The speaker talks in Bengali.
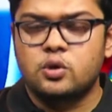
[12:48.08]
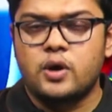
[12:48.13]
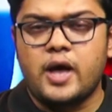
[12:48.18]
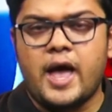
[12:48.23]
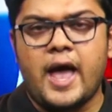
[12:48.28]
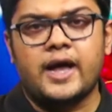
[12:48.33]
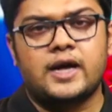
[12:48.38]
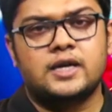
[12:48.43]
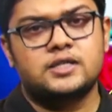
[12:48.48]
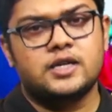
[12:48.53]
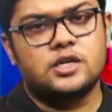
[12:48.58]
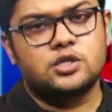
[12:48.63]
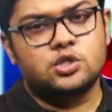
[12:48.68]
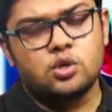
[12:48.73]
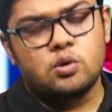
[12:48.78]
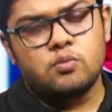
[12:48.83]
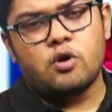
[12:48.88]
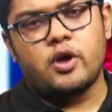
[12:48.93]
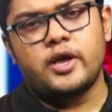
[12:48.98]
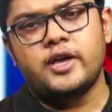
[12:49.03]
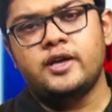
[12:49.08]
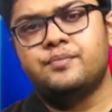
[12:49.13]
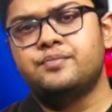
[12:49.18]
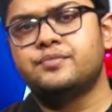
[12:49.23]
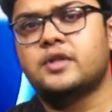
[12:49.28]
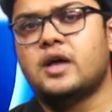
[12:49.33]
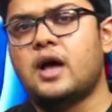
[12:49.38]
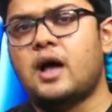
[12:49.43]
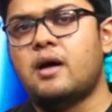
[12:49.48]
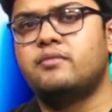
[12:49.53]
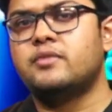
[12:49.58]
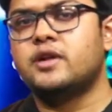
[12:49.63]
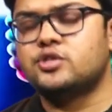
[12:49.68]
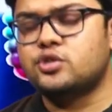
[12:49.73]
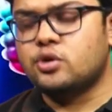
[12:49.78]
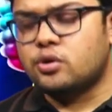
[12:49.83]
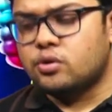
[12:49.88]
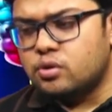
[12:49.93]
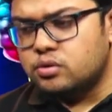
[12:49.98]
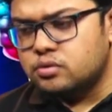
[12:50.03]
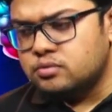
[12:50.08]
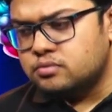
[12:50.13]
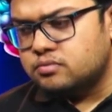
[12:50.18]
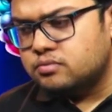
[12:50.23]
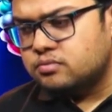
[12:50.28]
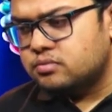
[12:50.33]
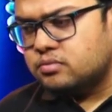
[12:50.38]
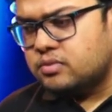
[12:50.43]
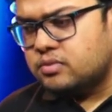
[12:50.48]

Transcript: তো একটা সময় আমরা যখন